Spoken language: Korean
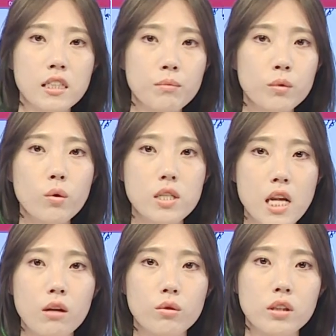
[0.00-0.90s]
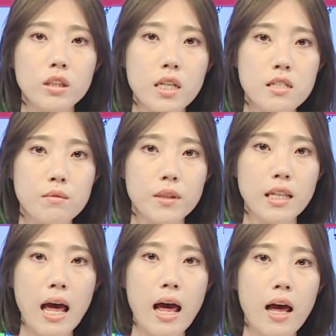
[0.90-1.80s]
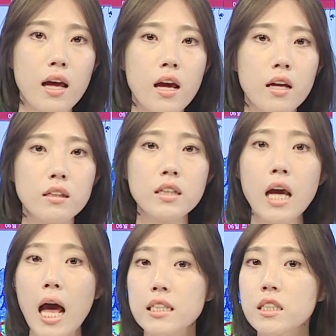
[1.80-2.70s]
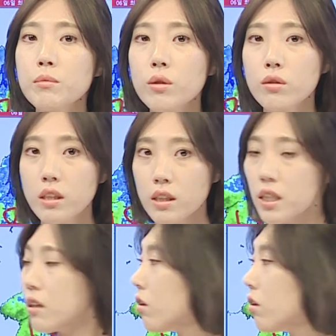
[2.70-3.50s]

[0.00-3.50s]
10도 이상으로 크겠습니다. 특히 아침 기온이 크게